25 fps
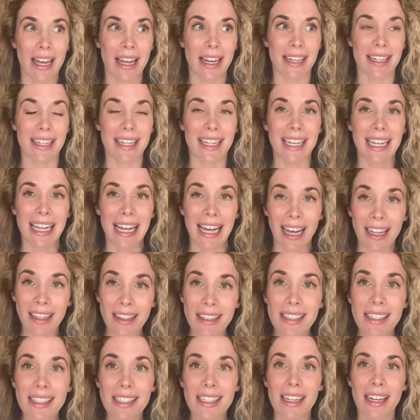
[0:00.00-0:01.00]
die
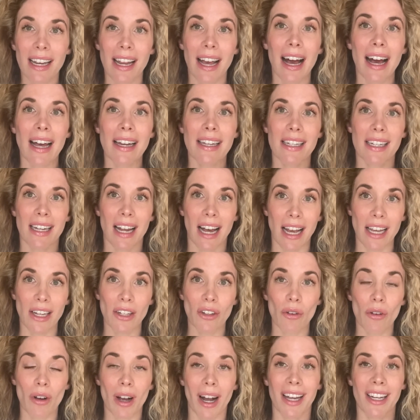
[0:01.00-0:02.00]
ganz klar den
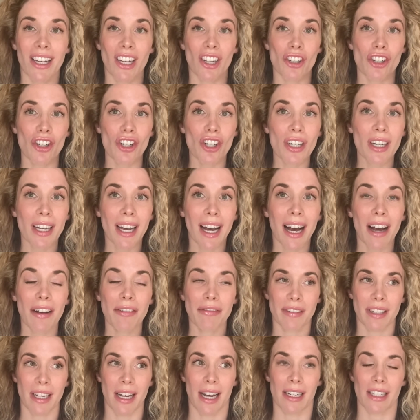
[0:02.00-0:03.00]
Eindruck einer
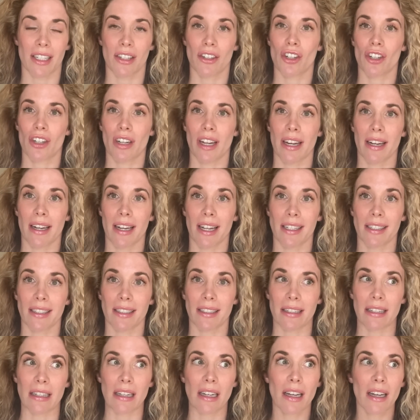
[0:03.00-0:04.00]
Straftat entstehen
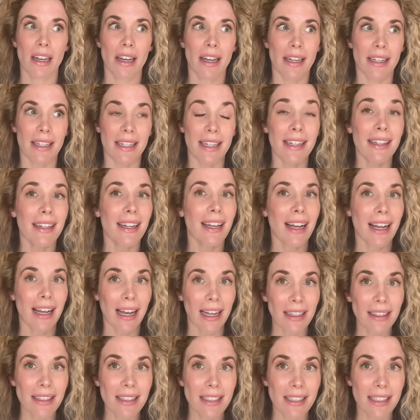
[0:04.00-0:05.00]
lassen, die ihn
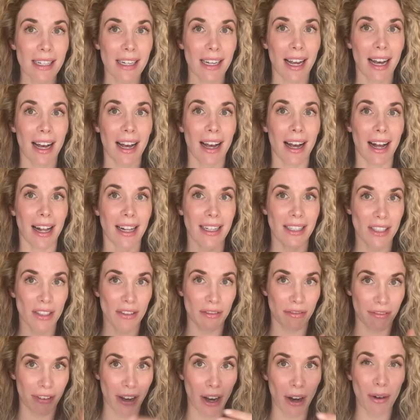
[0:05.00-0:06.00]
ganz klar
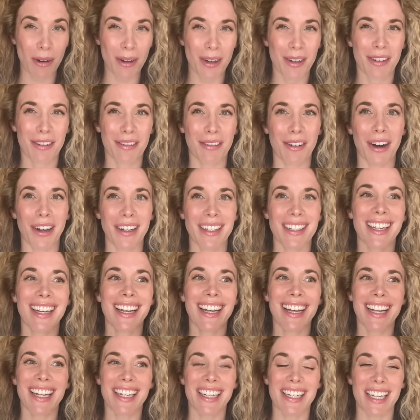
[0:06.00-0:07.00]
als V-Wort
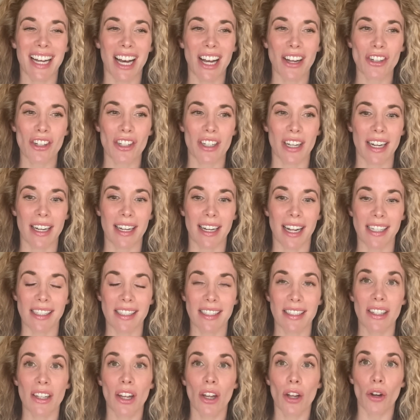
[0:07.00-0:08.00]
dastehen
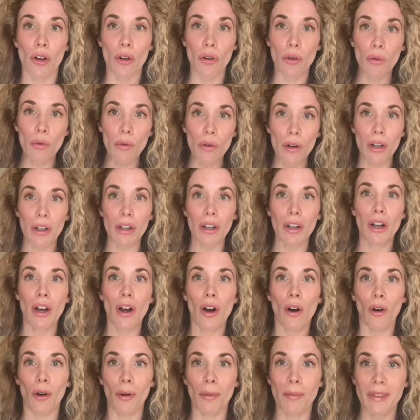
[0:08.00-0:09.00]
lassen,
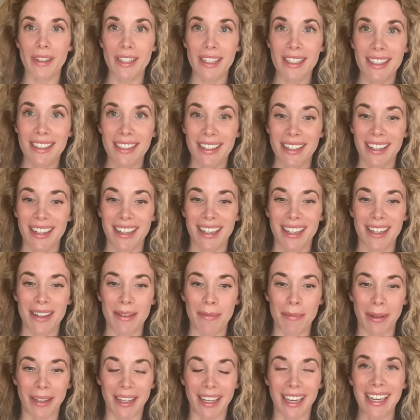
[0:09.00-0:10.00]
nur um diese
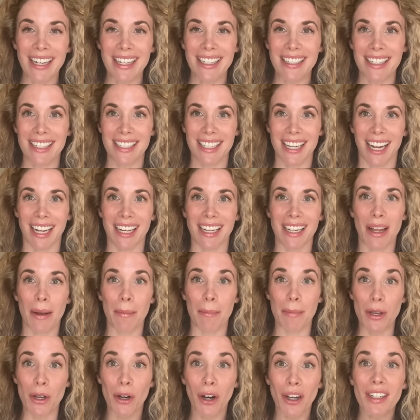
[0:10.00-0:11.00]
Berichte
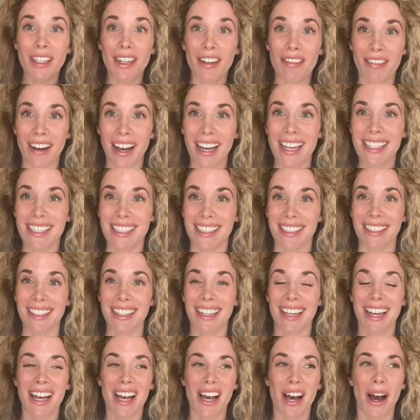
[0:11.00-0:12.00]
dann
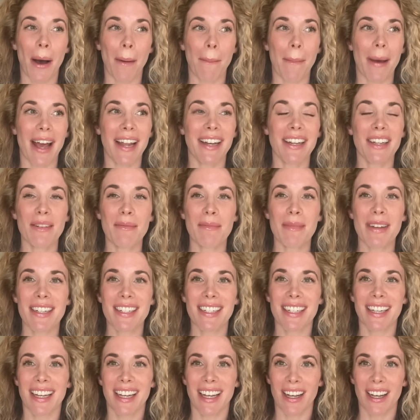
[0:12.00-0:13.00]
bigotterweise am Ende
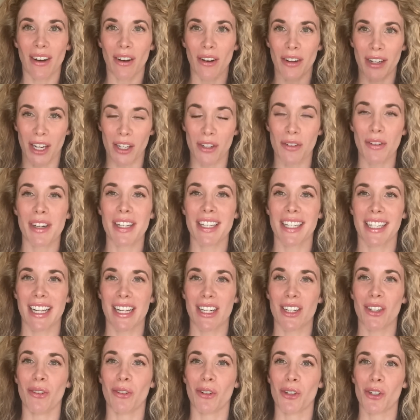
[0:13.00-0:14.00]
mit natürlich
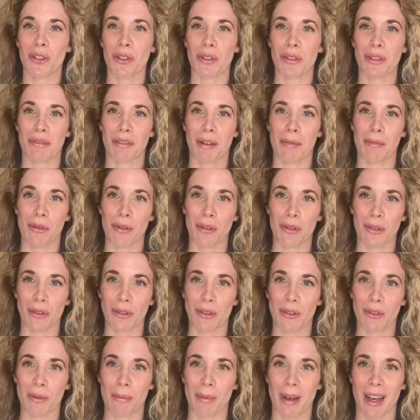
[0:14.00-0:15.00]
gilt die
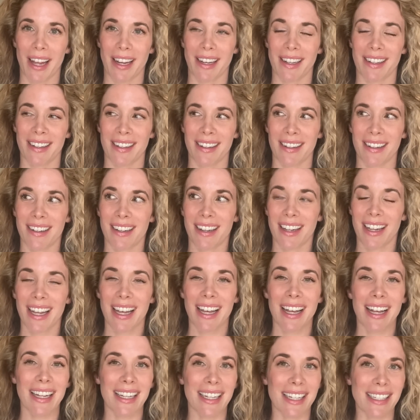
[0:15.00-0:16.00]
Unschuldsvermutung zu beenden.
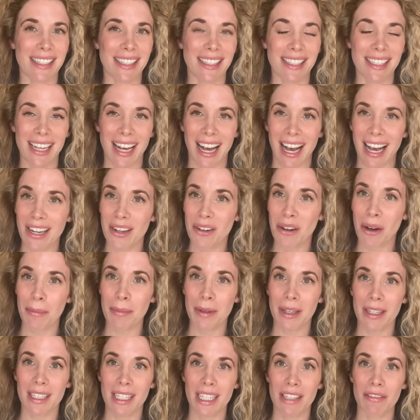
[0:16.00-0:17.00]
Das ist keine
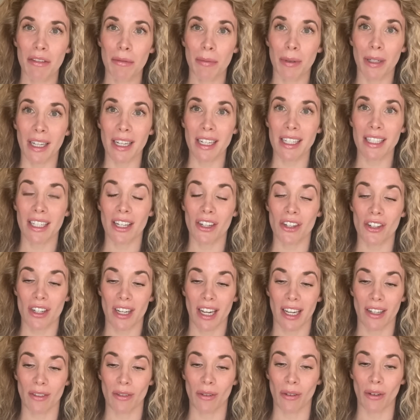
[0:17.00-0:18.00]
objektive
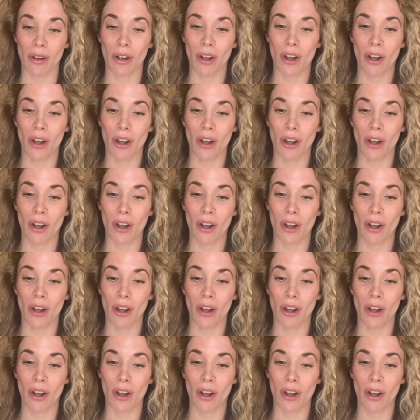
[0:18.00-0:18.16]
Berichterstattung